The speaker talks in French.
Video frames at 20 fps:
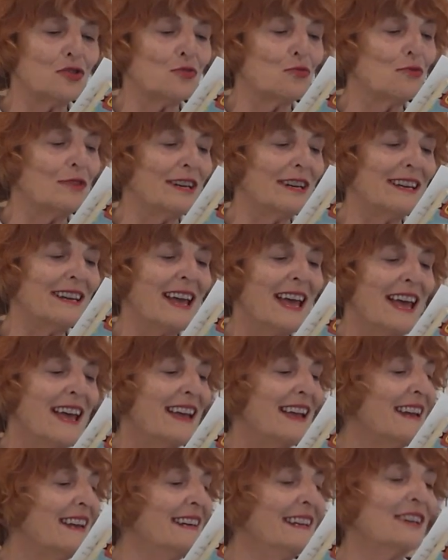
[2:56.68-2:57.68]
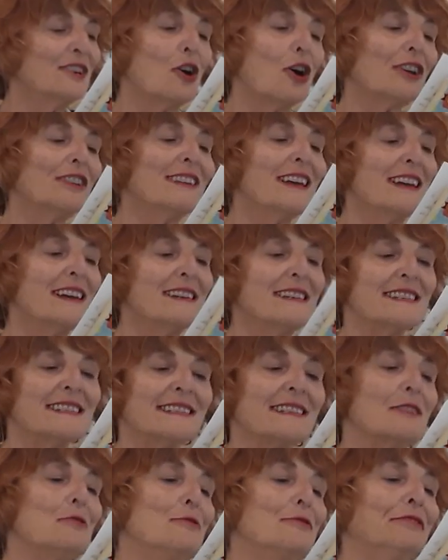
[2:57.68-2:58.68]
jouait, et les corneilles
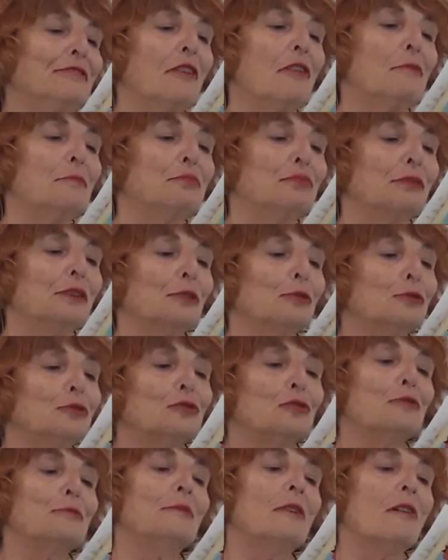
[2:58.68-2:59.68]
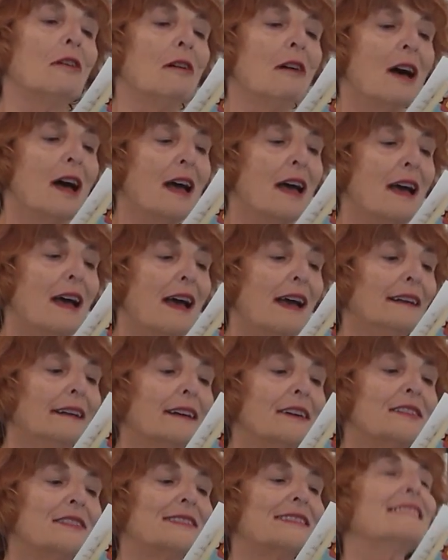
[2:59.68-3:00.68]
s'élevant puis retombant. Elle
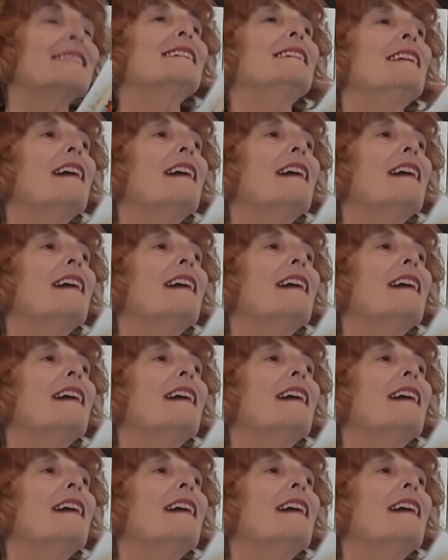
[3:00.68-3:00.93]
restait